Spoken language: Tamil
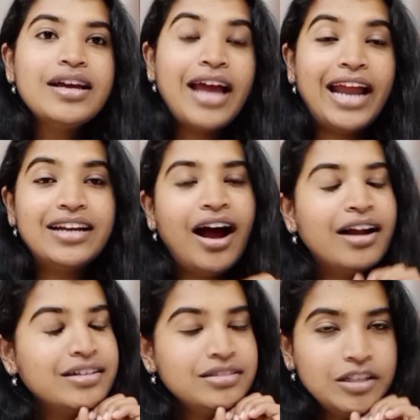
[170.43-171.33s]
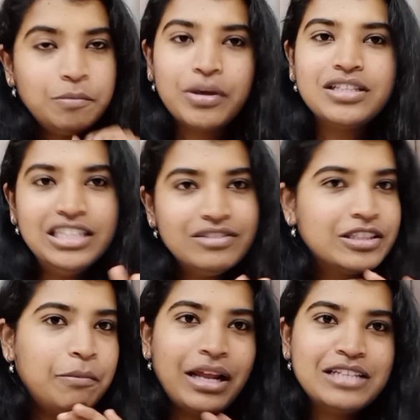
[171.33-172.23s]
அண்ட் ஹண்ட்ரட் பர்சன்ட்
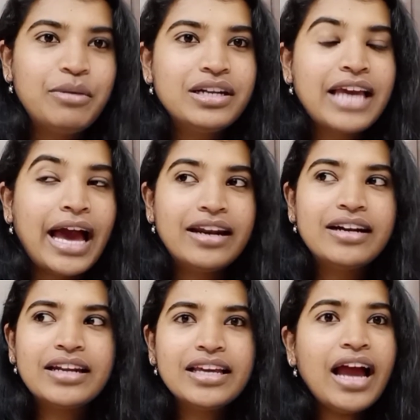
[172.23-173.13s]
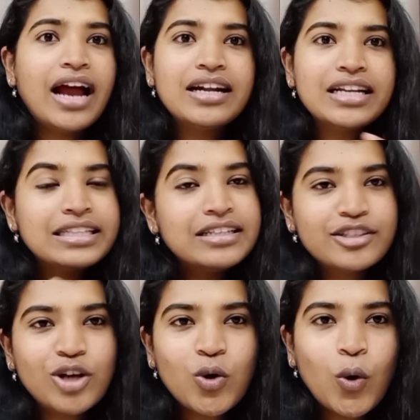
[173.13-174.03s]
வந்து பிளேஸ்மெண்ட் கேரண்டி அண்ட் இதில்
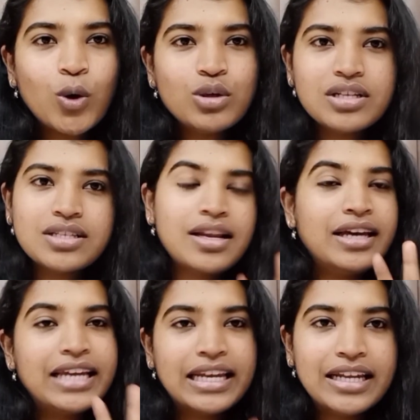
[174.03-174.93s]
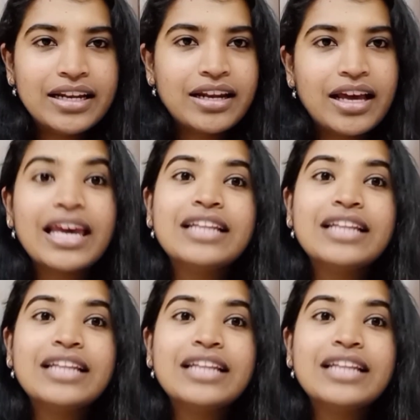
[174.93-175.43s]
இருக்க கோர்சஸ்லாம் என்னென்ன